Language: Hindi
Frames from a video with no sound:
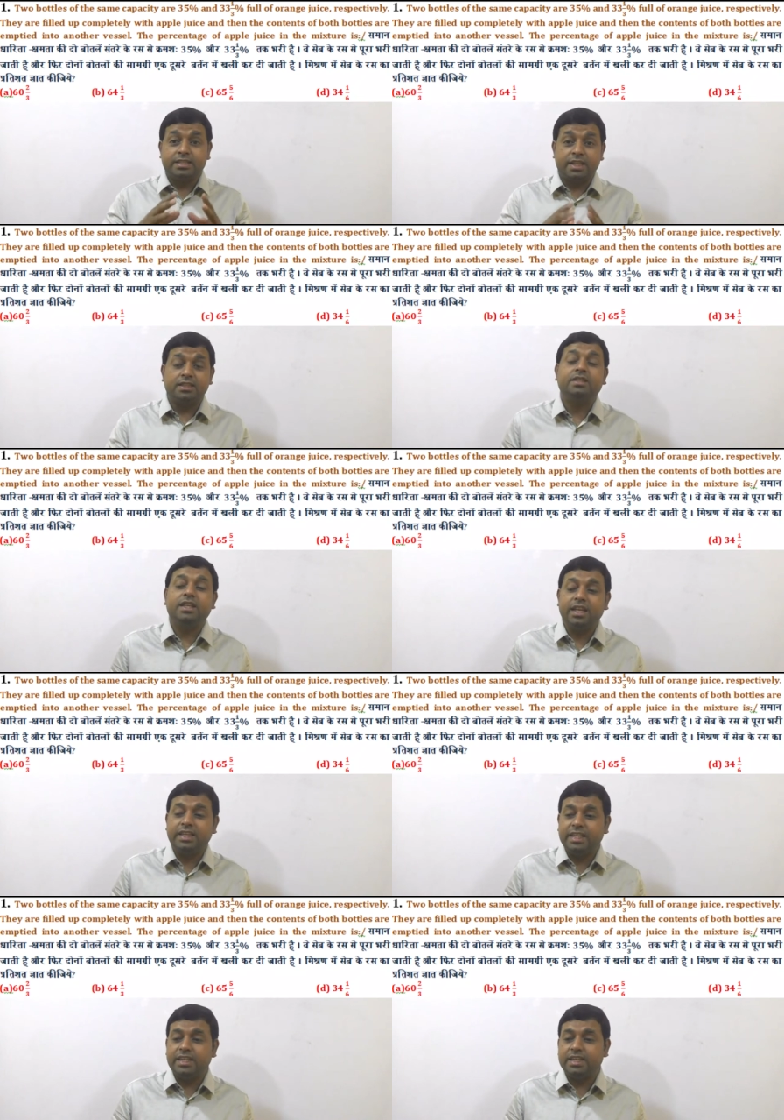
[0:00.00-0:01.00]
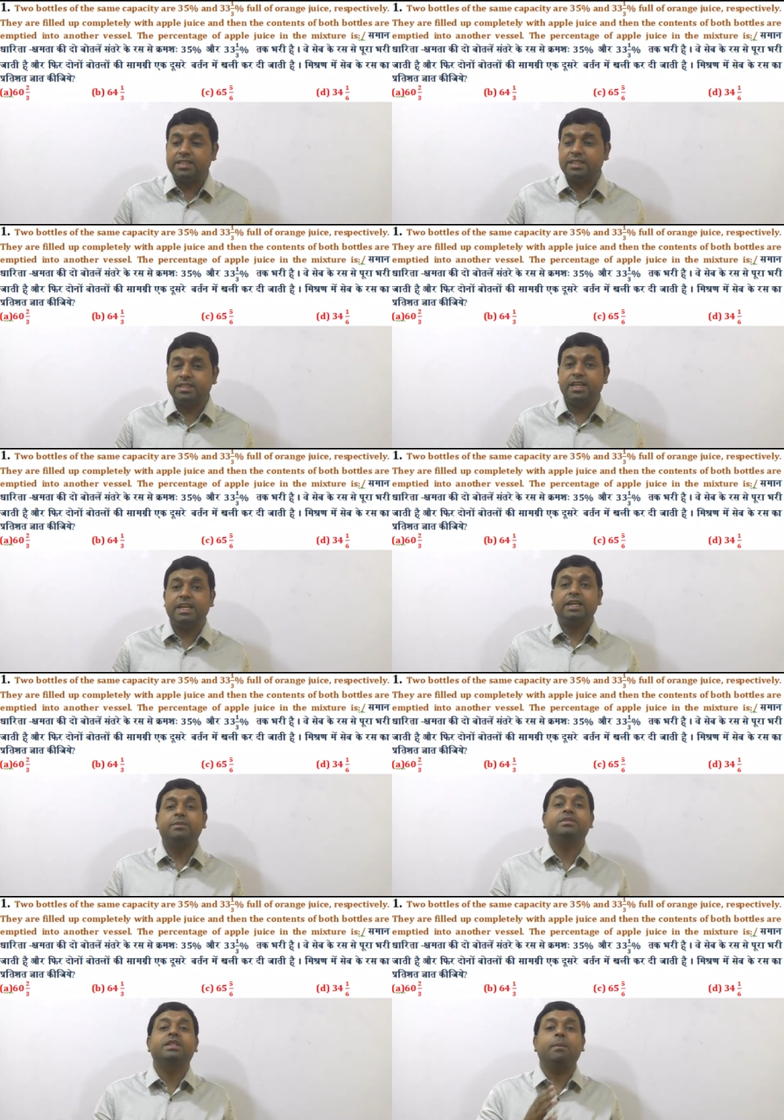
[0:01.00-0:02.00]
संतरे के रस से
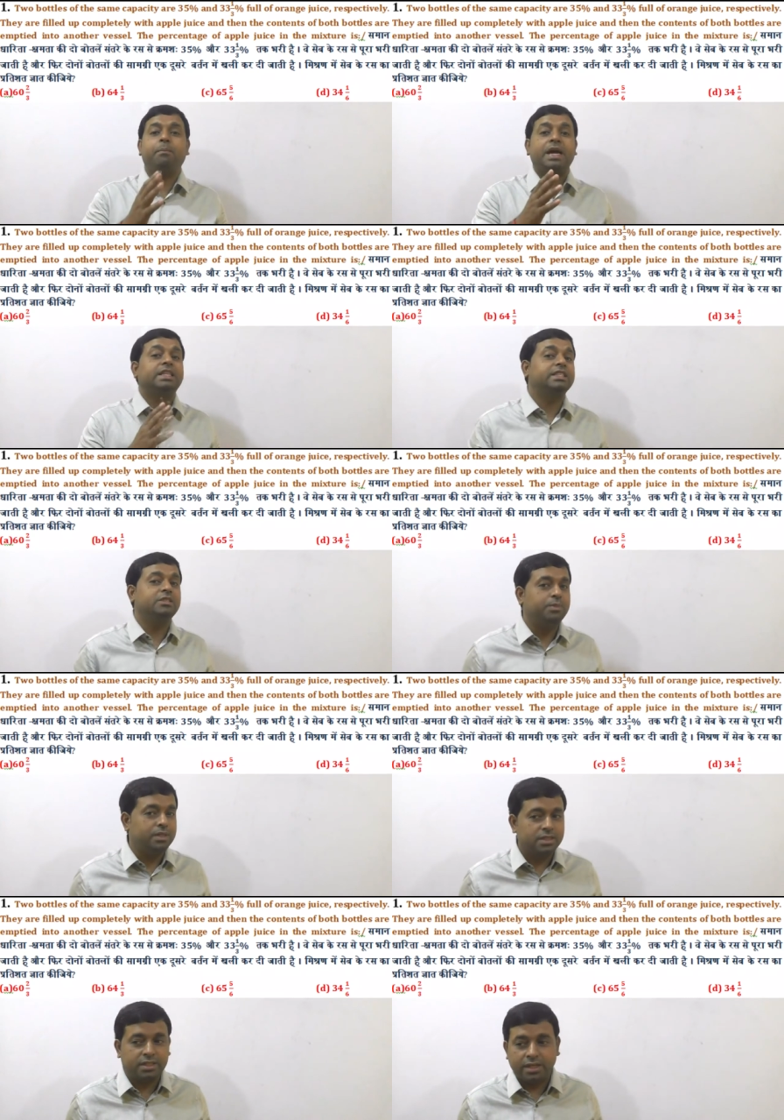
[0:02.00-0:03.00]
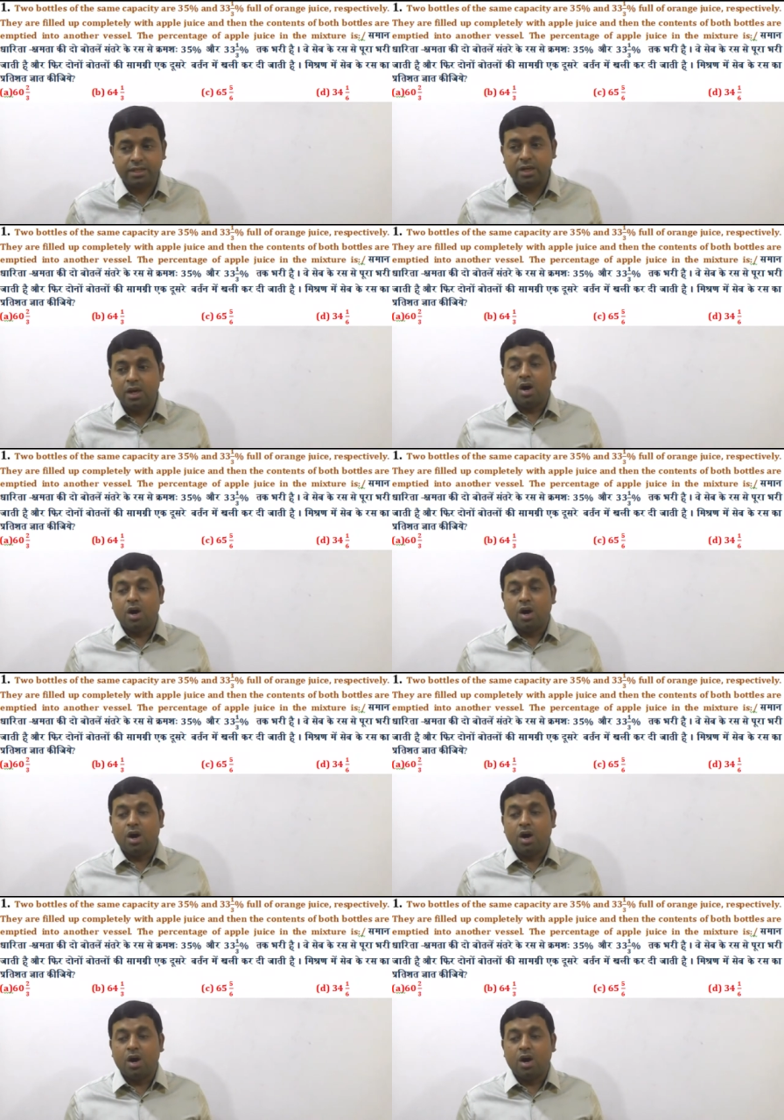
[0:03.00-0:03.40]
क्रमशः 35 परसेंट